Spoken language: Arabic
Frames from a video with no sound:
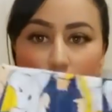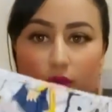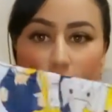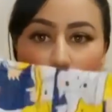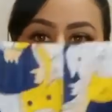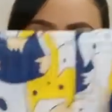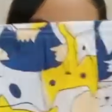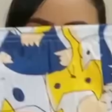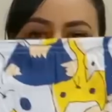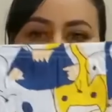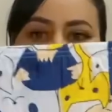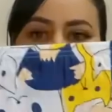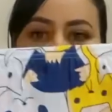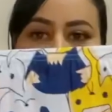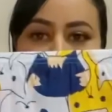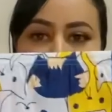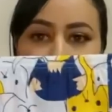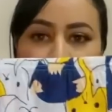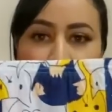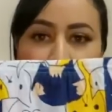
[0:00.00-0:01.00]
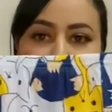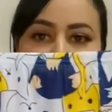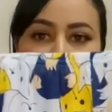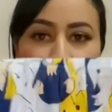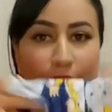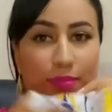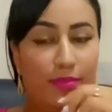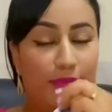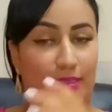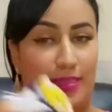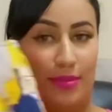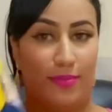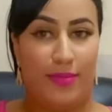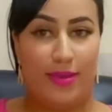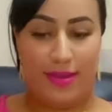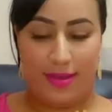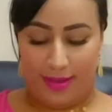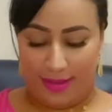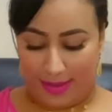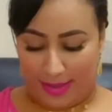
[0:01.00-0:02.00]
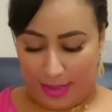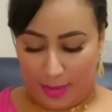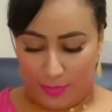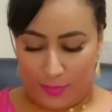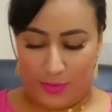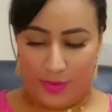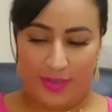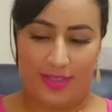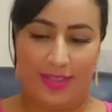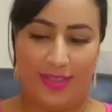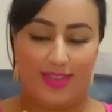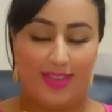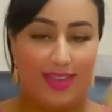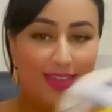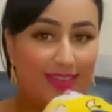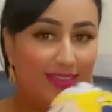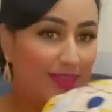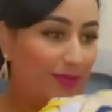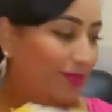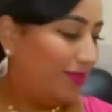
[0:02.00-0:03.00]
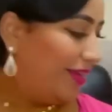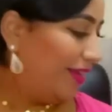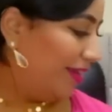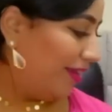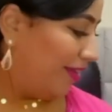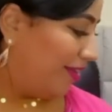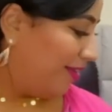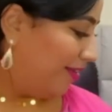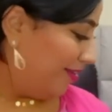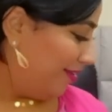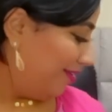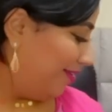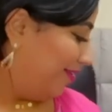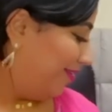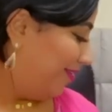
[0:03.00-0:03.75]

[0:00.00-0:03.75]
ولكن المهم آه، زعما غابور آه، كاليتي بخي راه